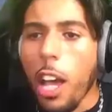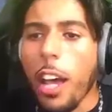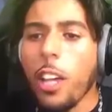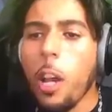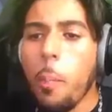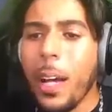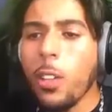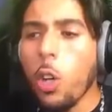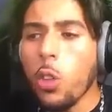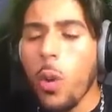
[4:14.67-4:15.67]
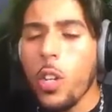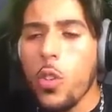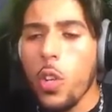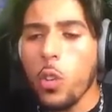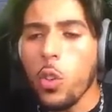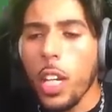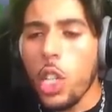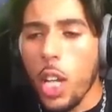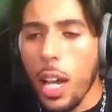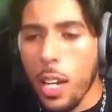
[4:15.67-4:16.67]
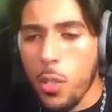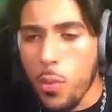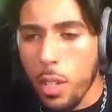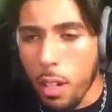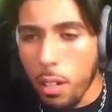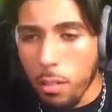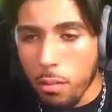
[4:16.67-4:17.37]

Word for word: rigole pas trop toi, je suis sûr que tu tricheras la suite hein.